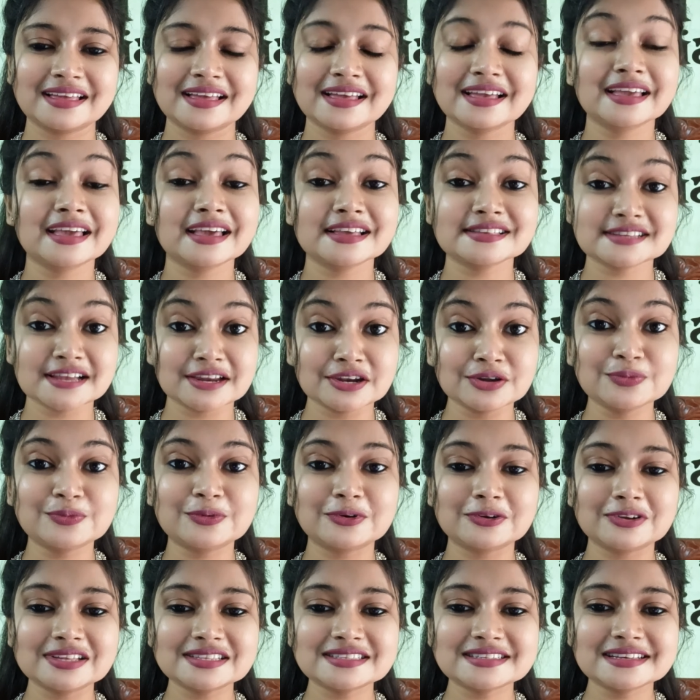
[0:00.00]
কে যেন
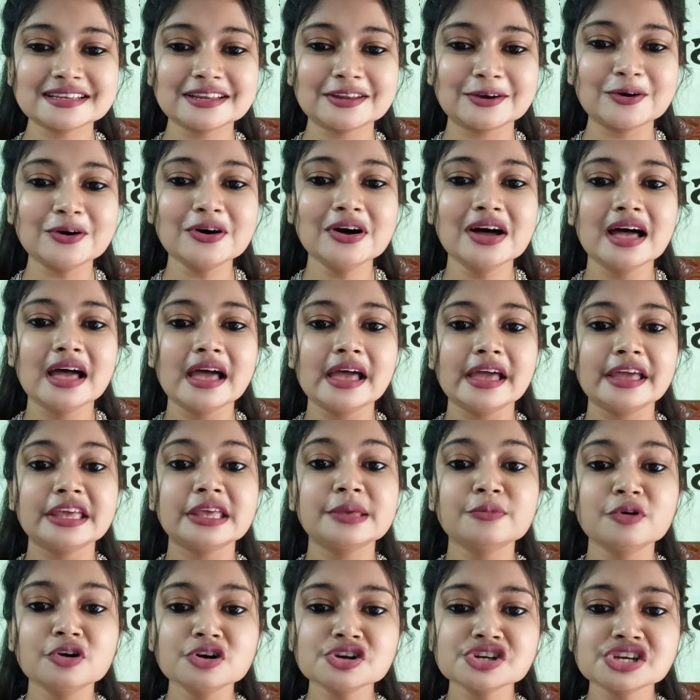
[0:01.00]
বলেছিল
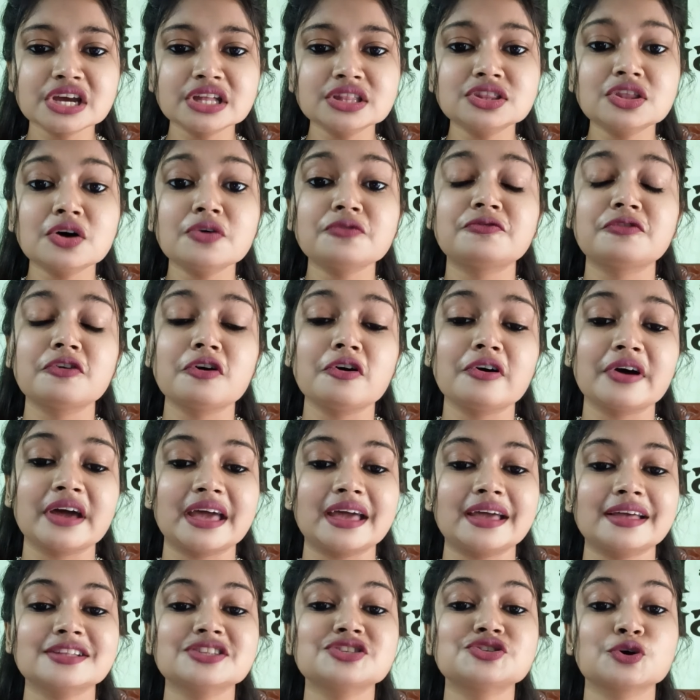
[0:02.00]
ইমোশন তো বোহে
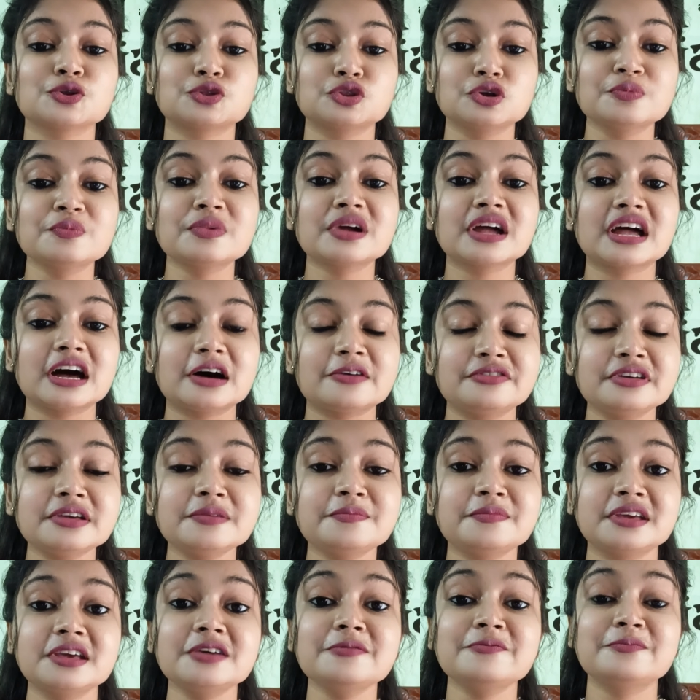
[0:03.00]
যো তুম কভি
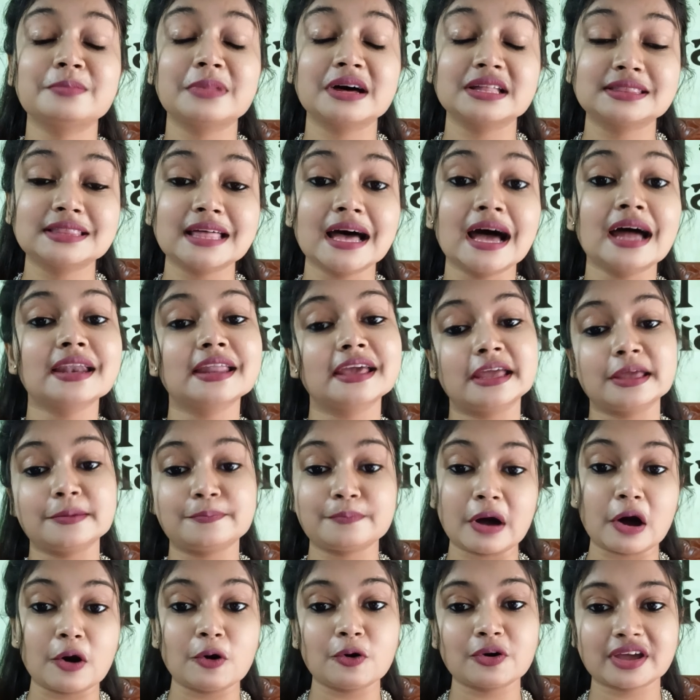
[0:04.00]
বি বতা নেহি
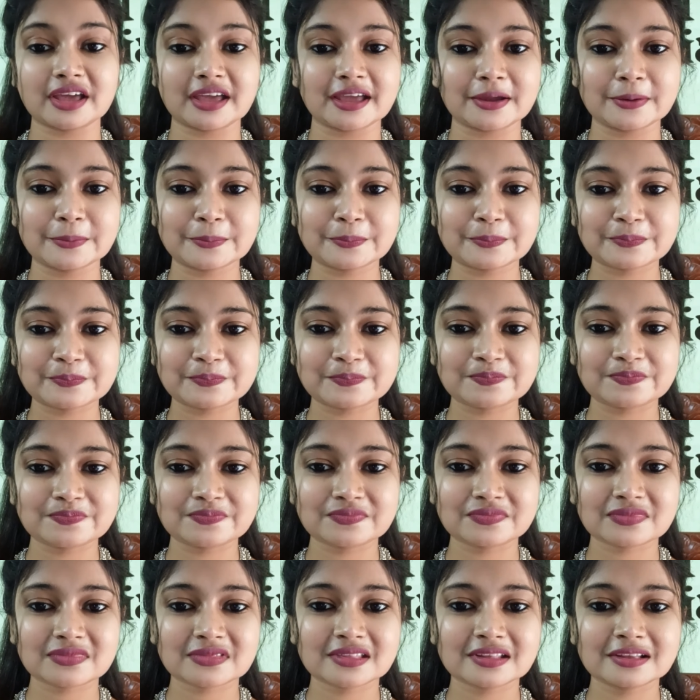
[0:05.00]
পাওগে
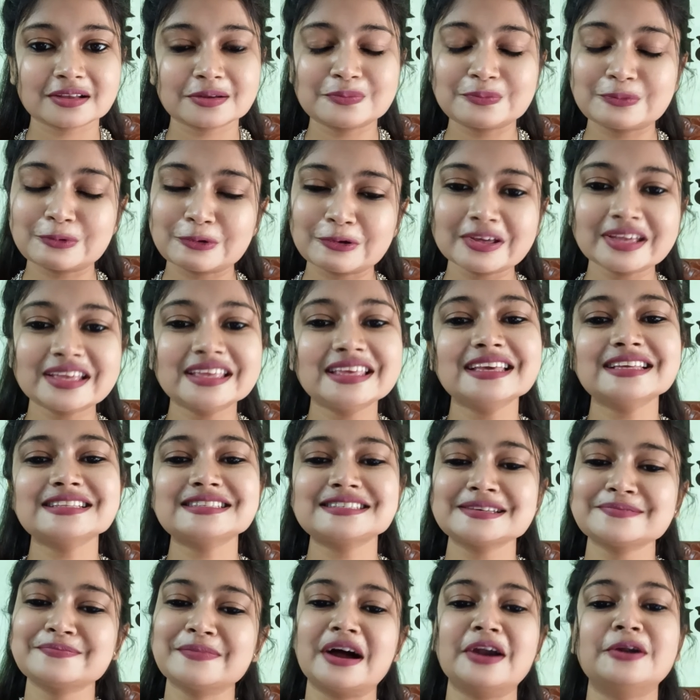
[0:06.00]
পড়ে
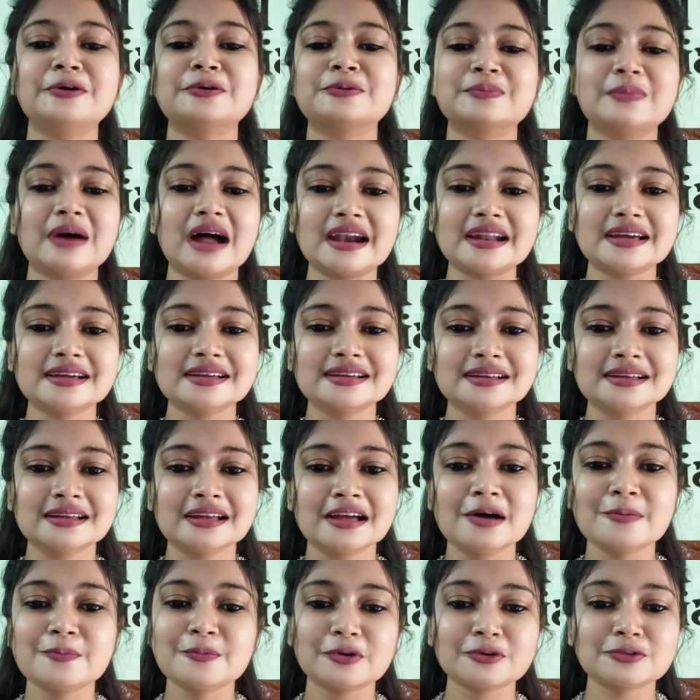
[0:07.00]
গিয়েছি বারংবার
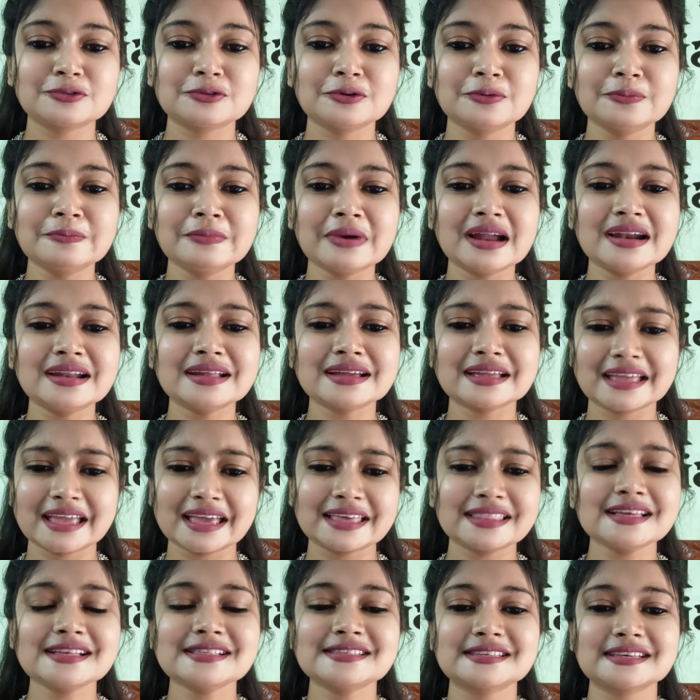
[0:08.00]
প্রথমবার
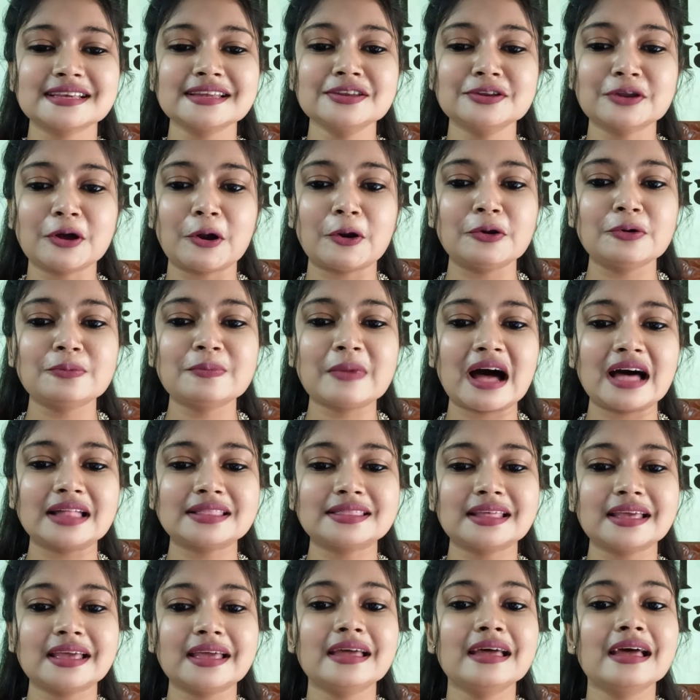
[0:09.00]
কেঁদেছি নরম
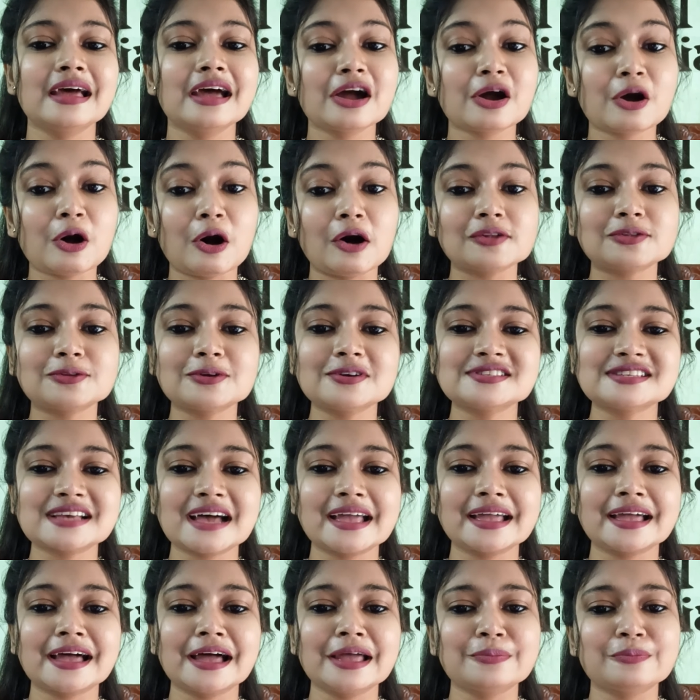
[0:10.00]
হাতে ক্ষত
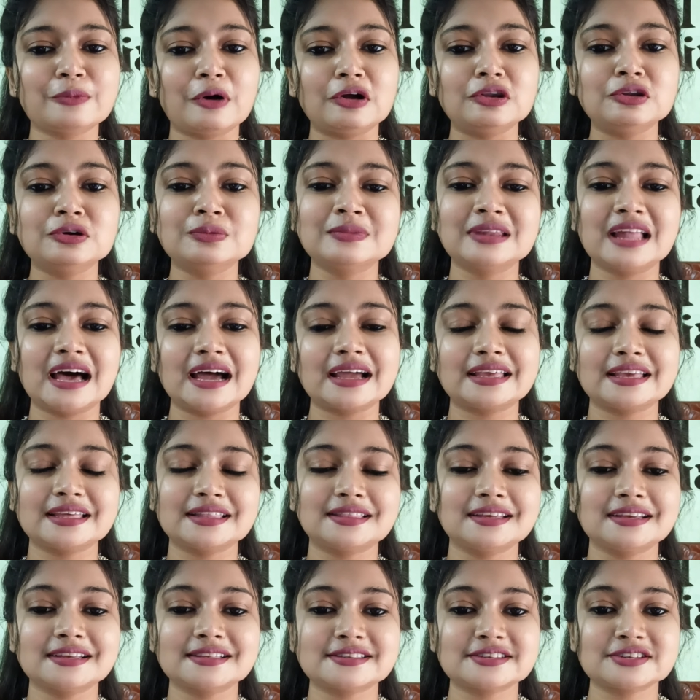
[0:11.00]
জায়গায় মলম লাগিয়ে
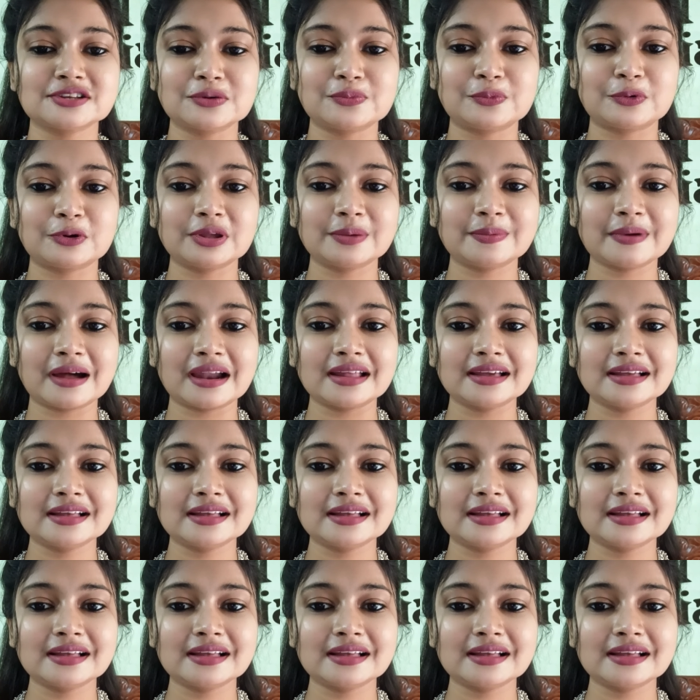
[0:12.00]
দিয়েছিল পরিবার